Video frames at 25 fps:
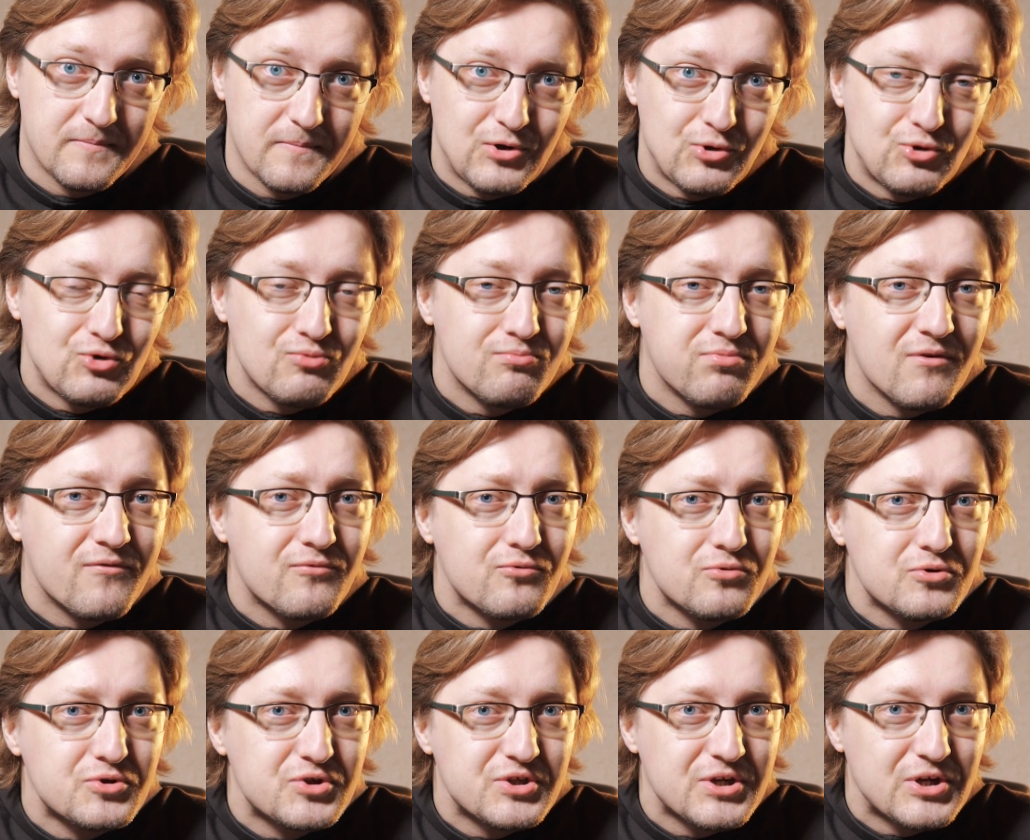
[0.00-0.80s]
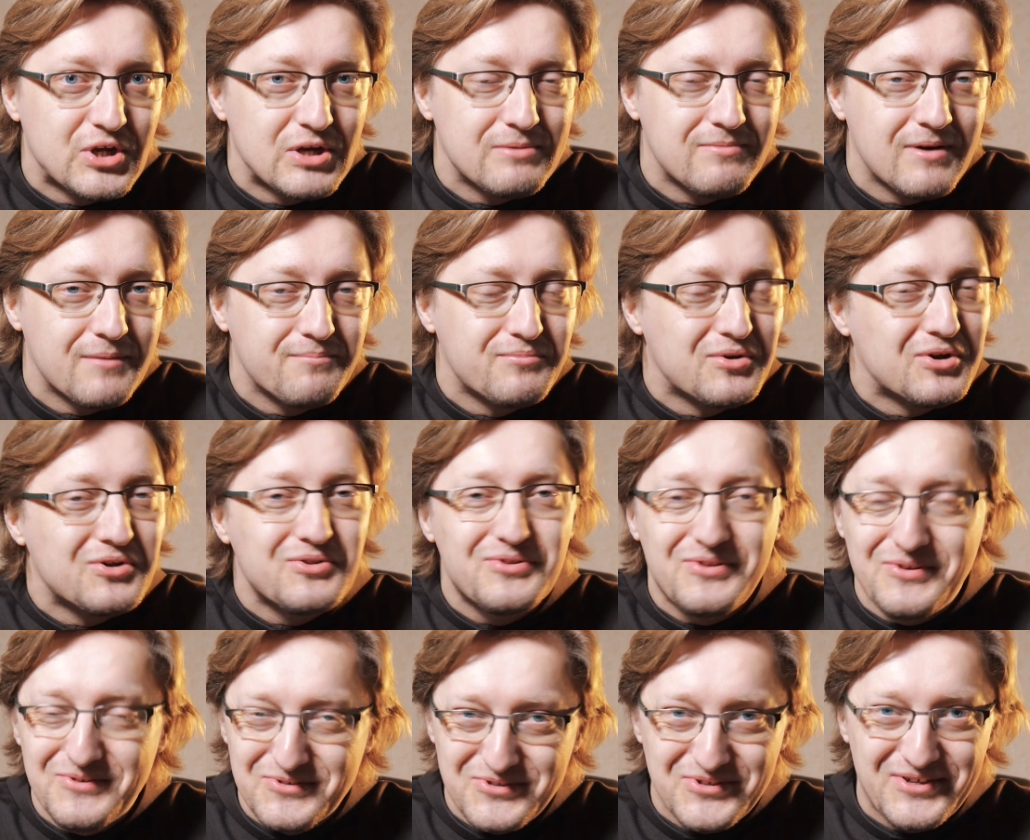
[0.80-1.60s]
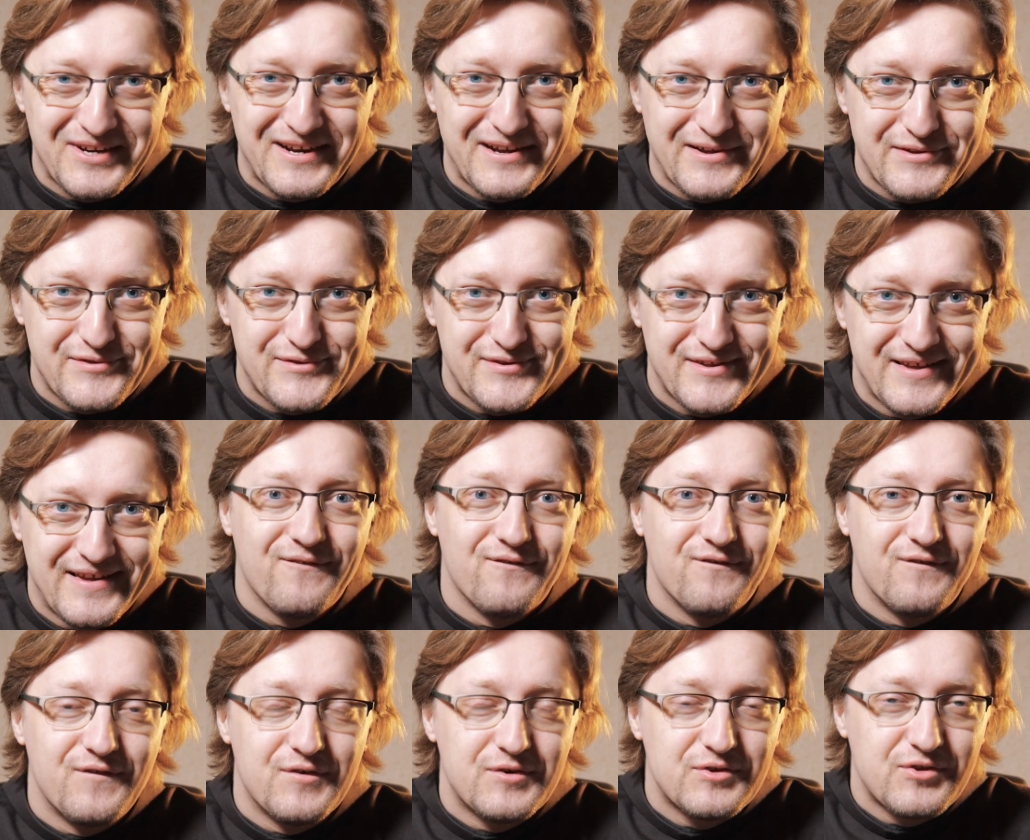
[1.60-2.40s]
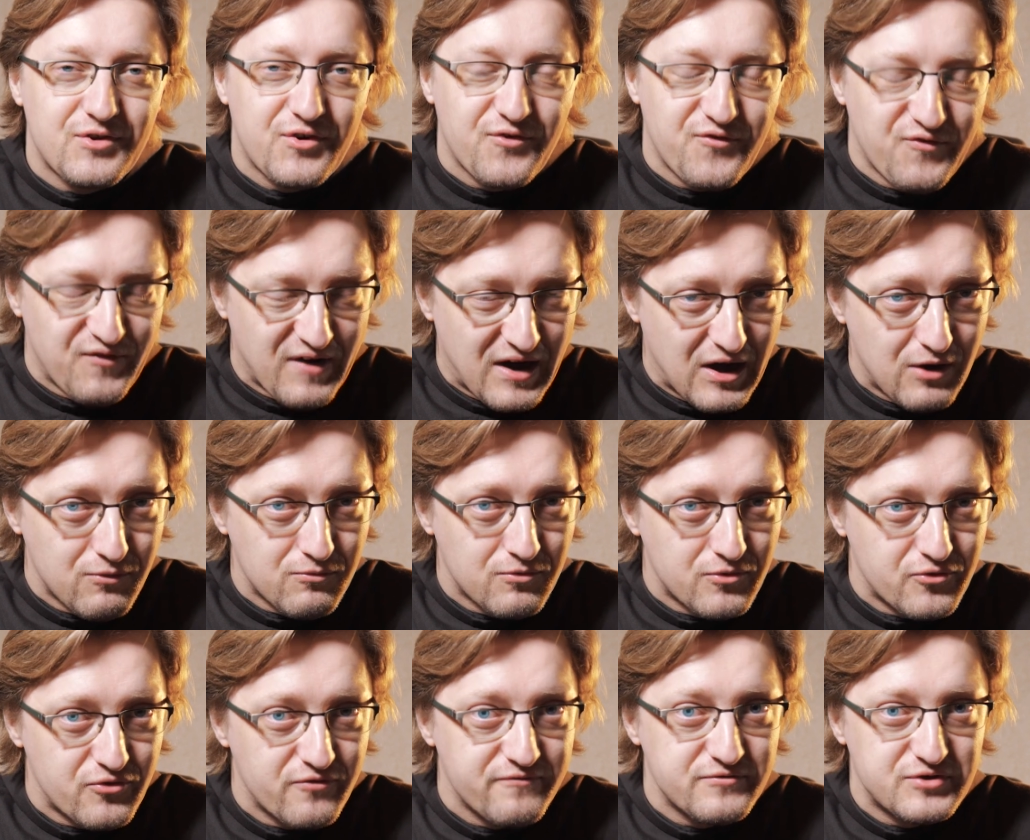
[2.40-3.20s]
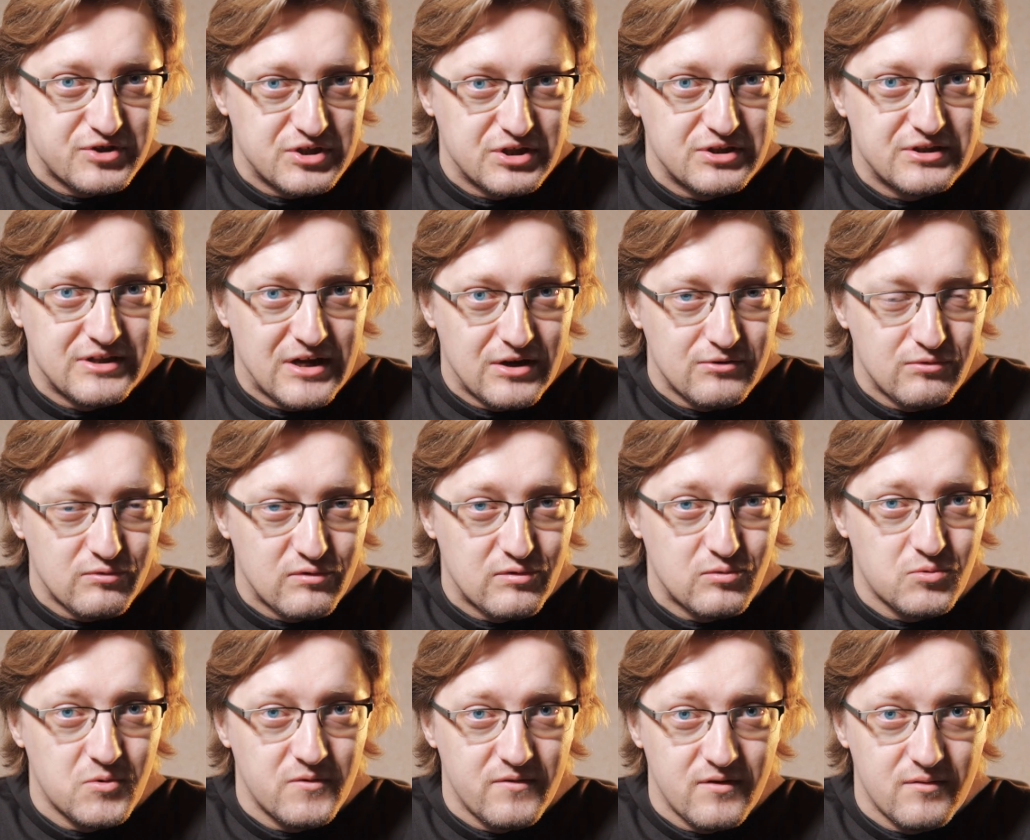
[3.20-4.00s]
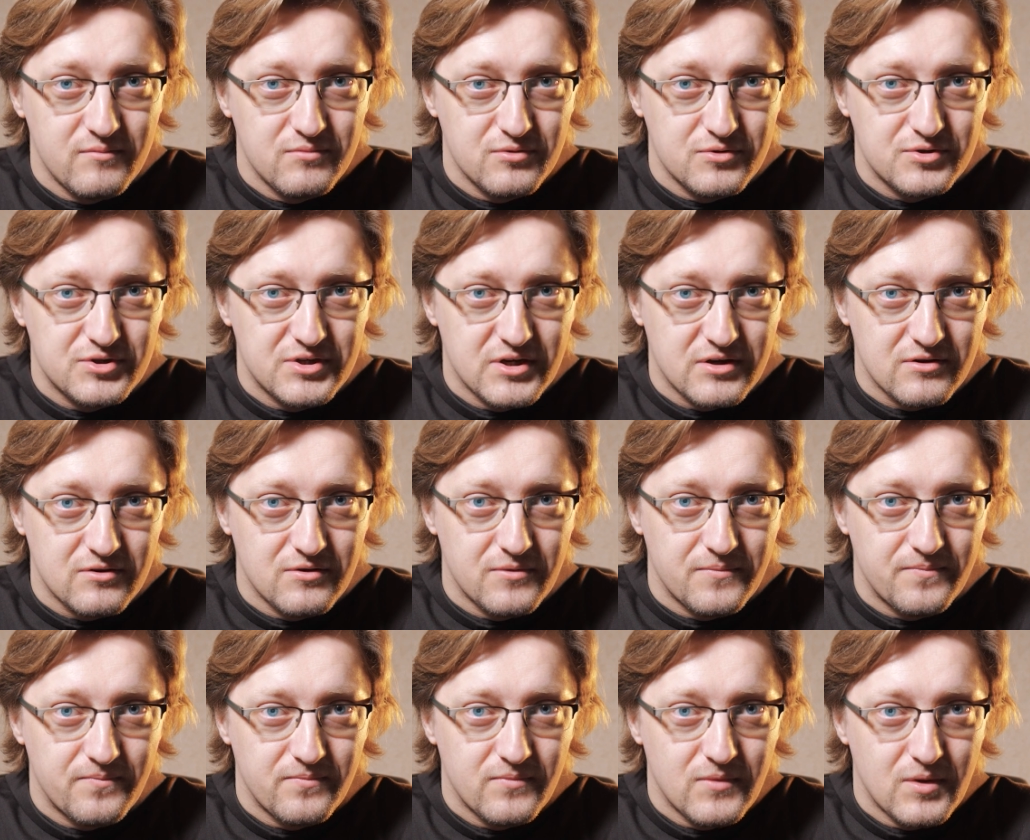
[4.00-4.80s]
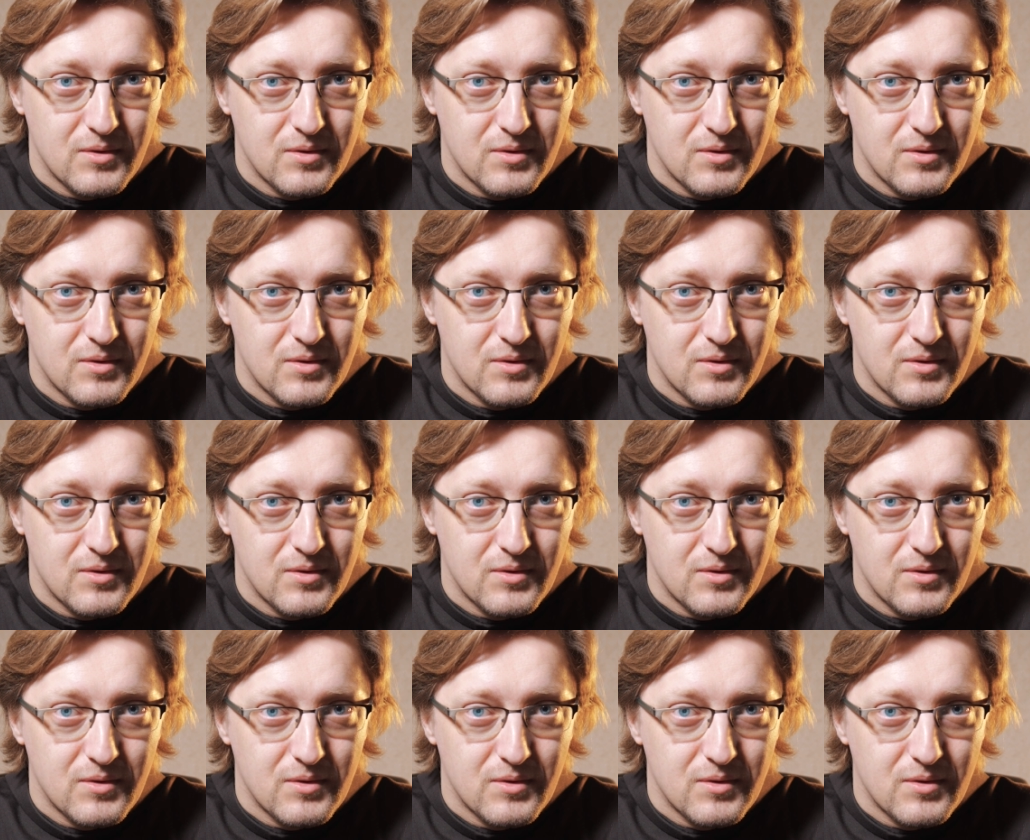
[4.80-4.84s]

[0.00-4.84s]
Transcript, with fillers: I tu powtórzę chyba piąty już raz. Wytrwałość w czytaniu Słowa Bożego.